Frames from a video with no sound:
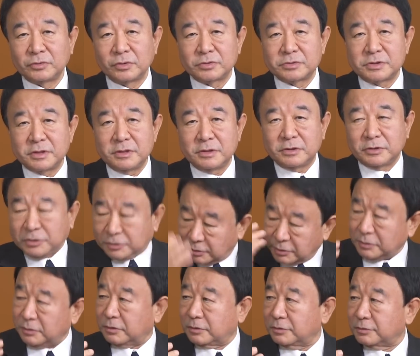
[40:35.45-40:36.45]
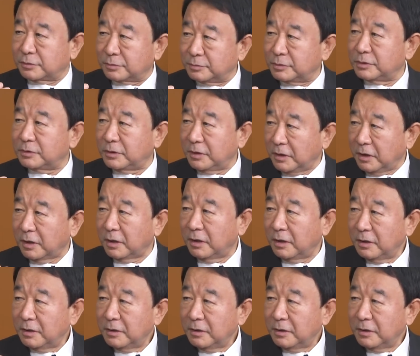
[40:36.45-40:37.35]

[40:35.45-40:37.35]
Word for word: 突然くるっと振り向いて、はい、